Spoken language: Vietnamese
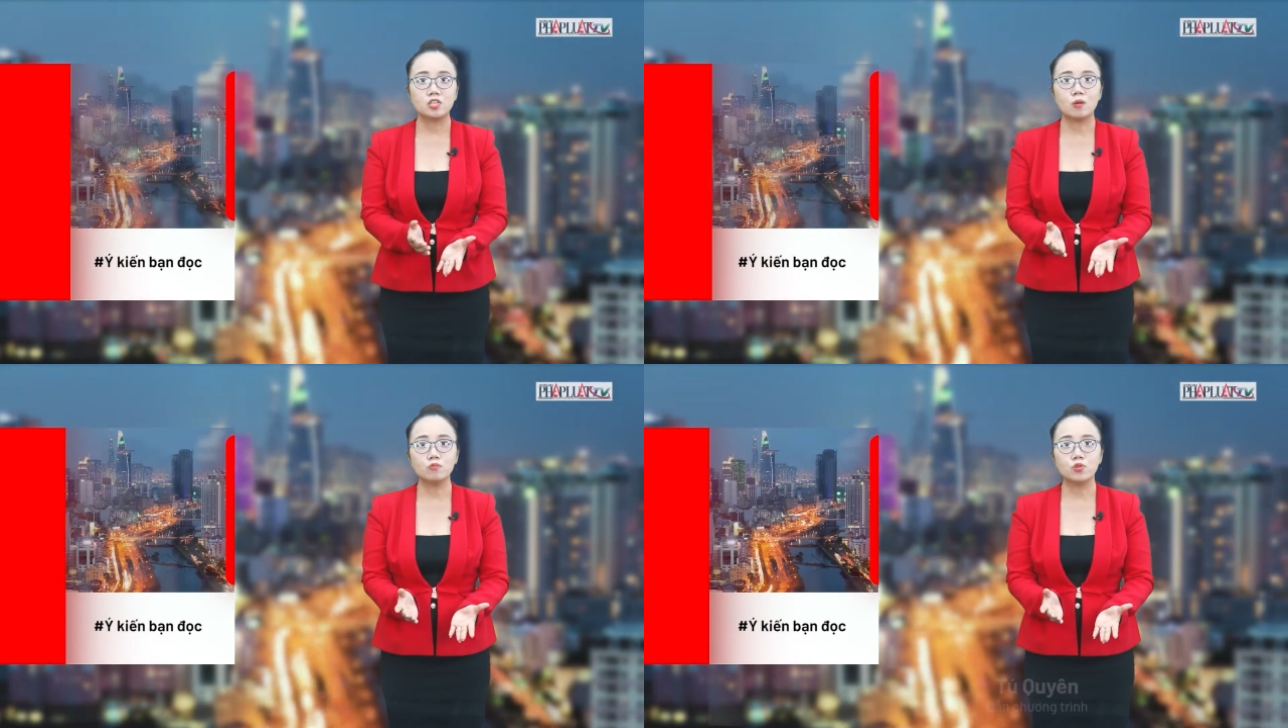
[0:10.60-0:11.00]

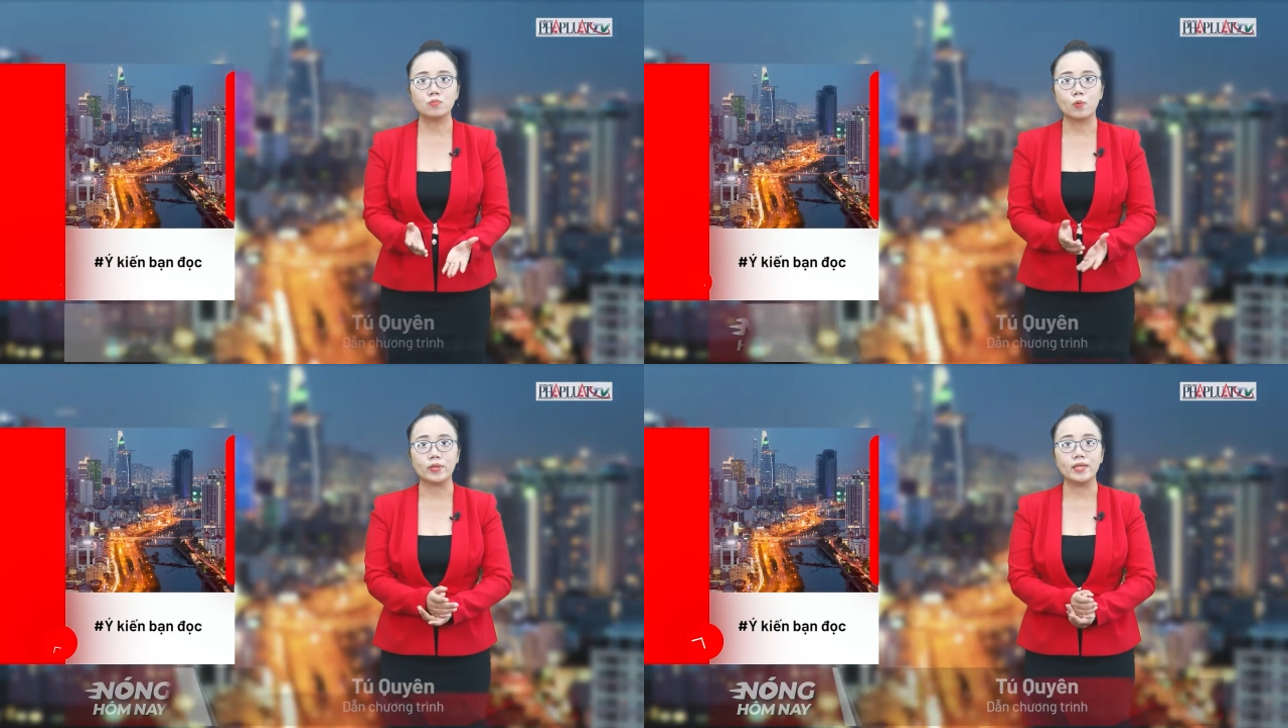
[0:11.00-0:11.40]
Trong
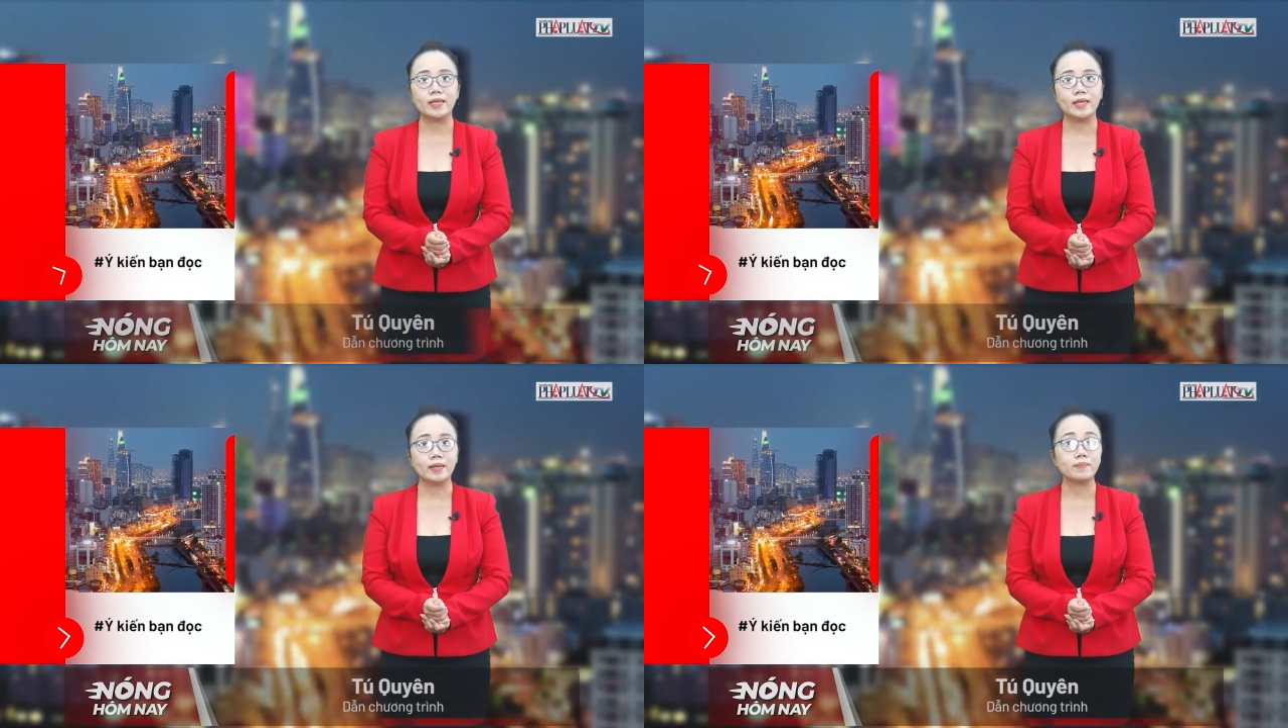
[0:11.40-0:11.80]
chuyên mục ý
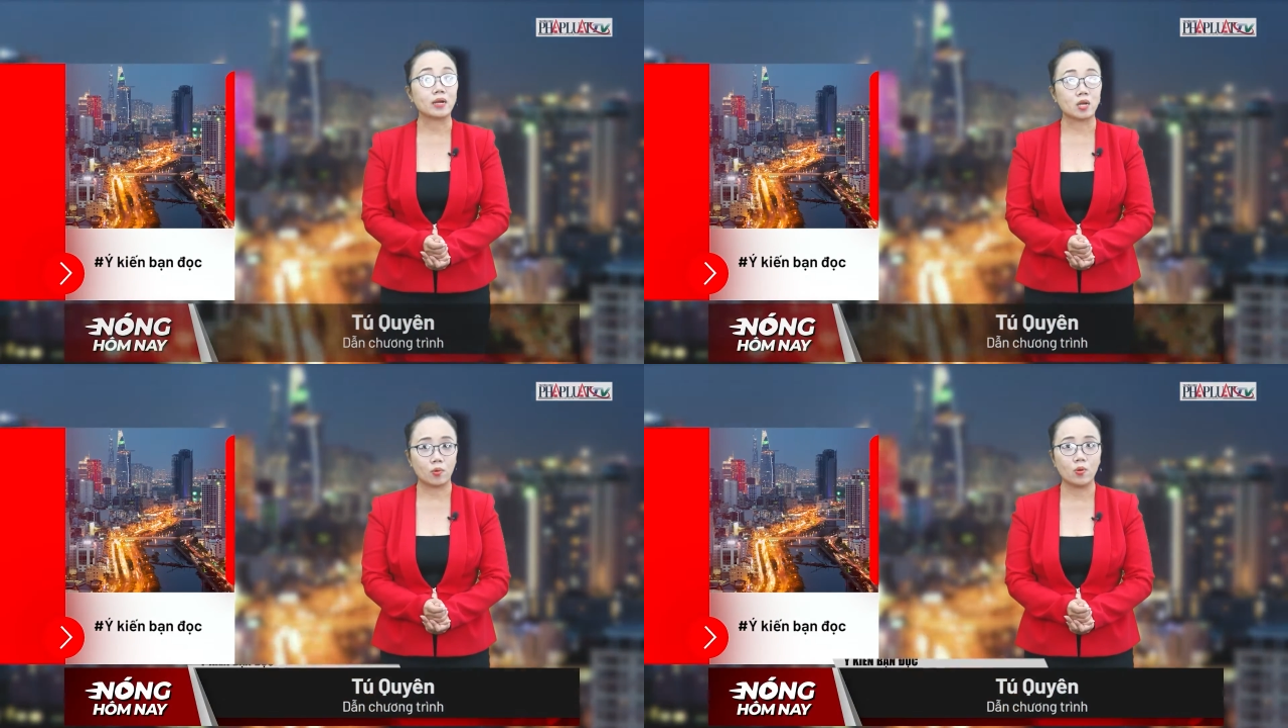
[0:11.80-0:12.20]
kiến
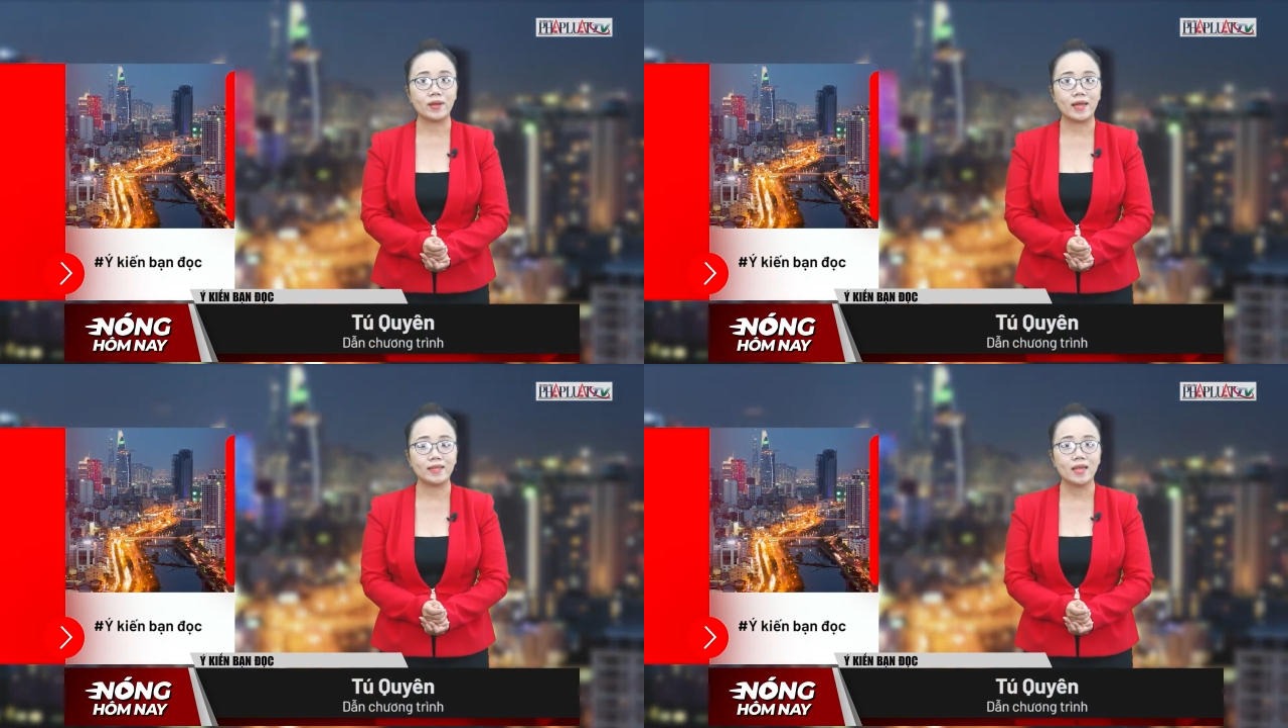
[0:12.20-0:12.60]
bạn đọc
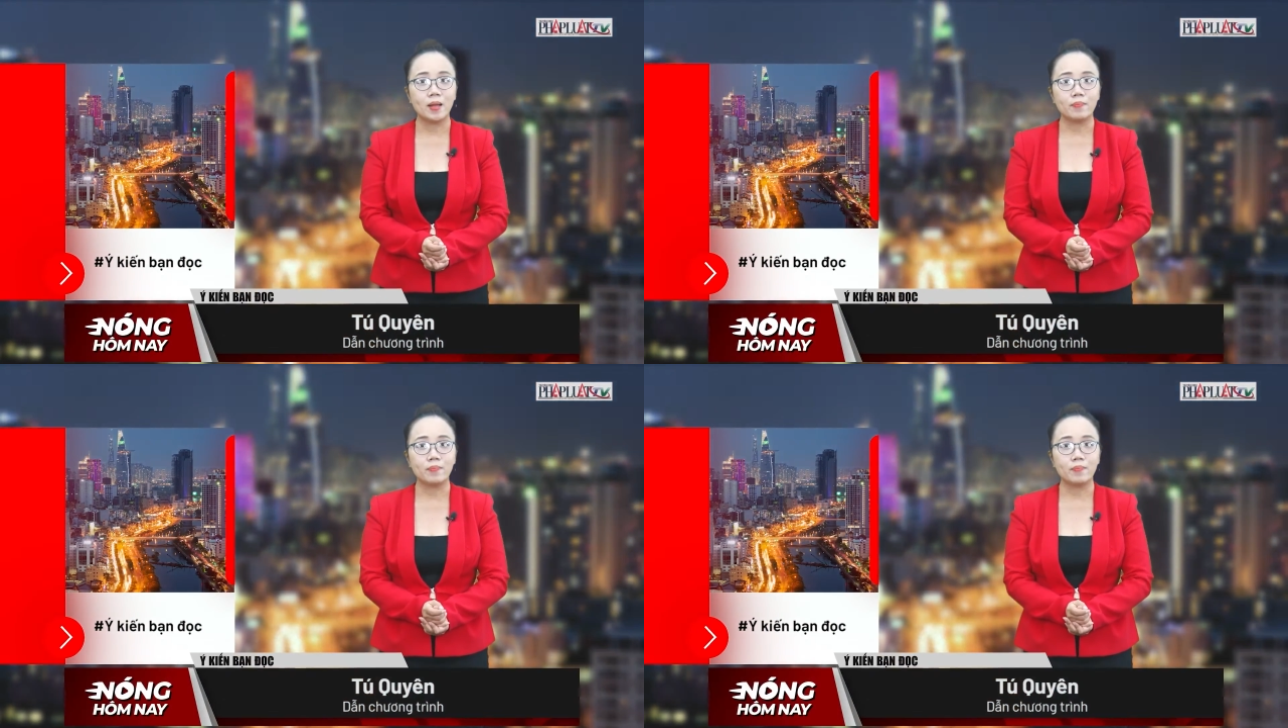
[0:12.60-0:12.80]
hôm nay,